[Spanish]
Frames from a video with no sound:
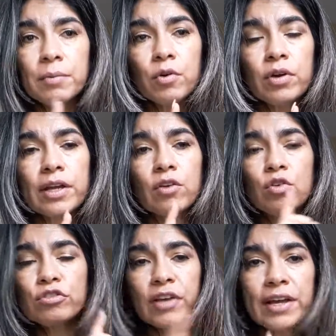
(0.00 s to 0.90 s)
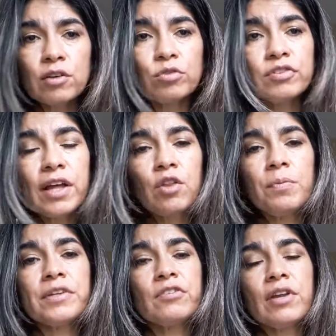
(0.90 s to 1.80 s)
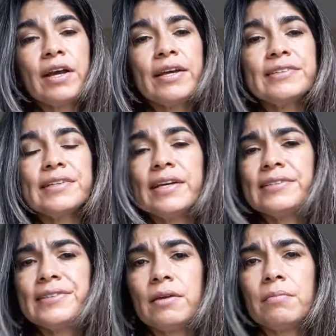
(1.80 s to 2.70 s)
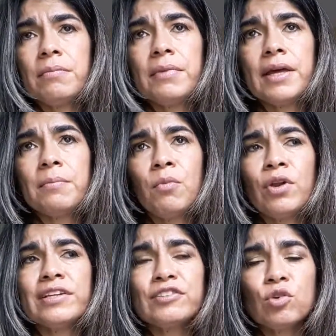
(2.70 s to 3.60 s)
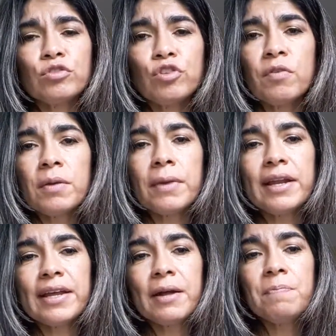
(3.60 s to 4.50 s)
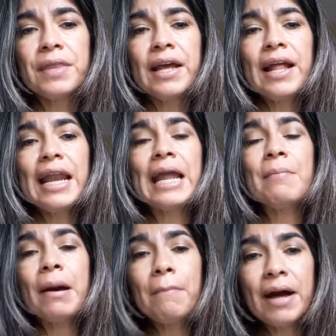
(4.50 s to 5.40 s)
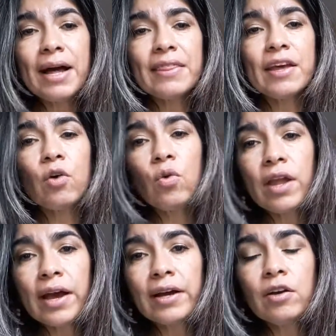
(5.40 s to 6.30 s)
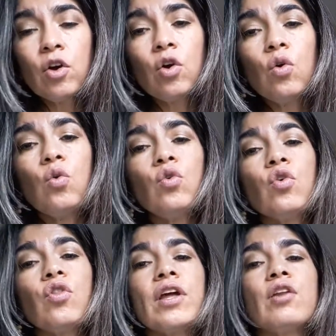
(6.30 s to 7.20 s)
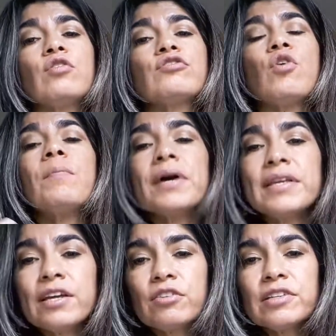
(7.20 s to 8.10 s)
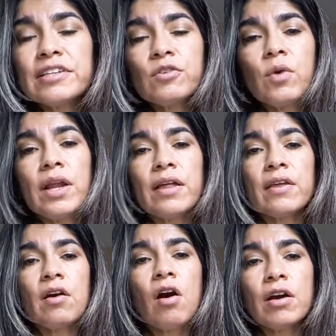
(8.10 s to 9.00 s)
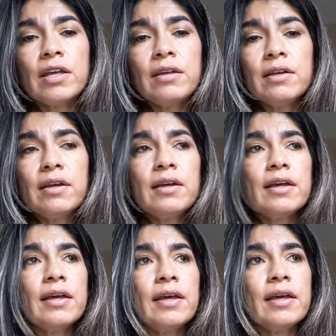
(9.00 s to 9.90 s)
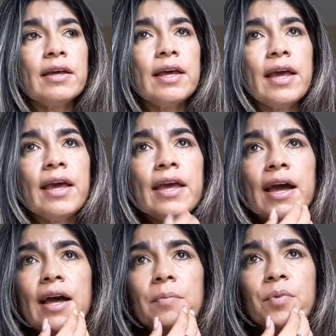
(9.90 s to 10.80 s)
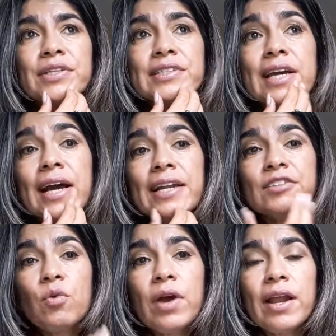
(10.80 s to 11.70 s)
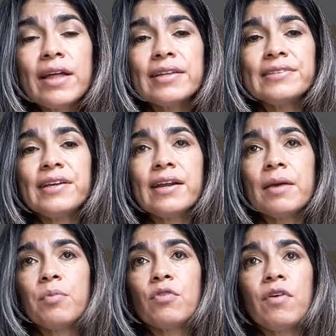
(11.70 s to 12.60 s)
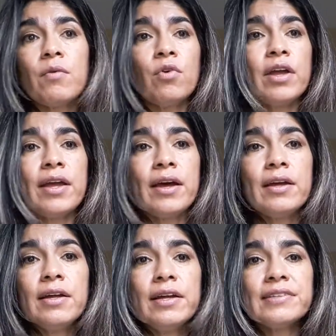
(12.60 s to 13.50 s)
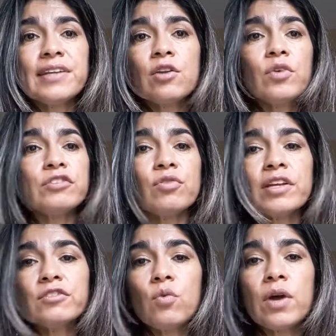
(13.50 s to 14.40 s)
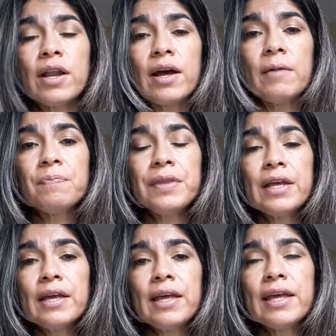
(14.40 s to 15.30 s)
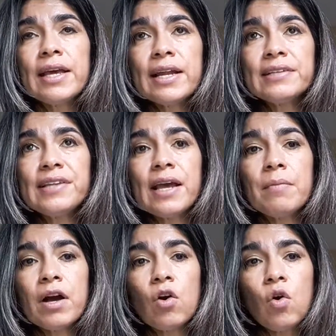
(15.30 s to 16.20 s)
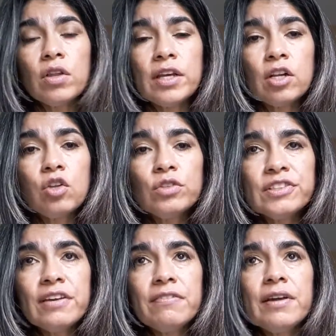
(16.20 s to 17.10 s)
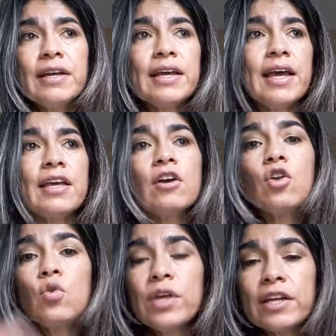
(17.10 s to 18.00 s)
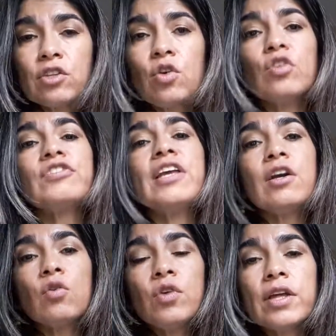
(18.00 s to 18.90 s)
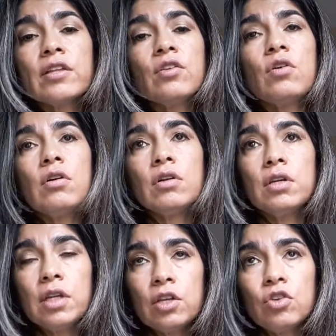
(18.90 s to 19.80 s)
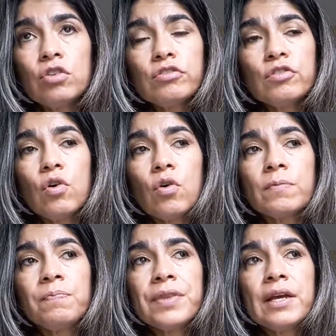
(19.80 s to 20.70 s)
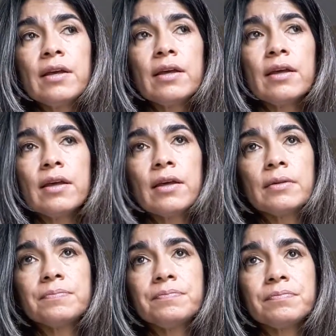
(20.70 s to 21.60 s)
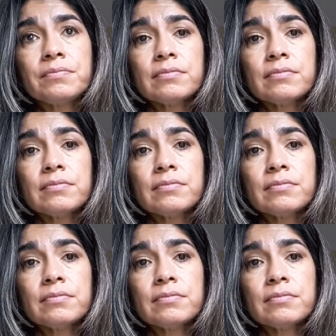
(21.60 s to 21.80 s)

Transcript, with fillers: libro que no nos hayan gustado, personajes, eh, sí, me molestó sobremanera. La mamá de Julián, uno de los compañeros de escuela de Augie, eh, que ella pues llega a la escuela a decir que por favor ella, esta no es una escuela, en inglés le llaman all inclusive, que incluye a todos, incluyendo niños con em,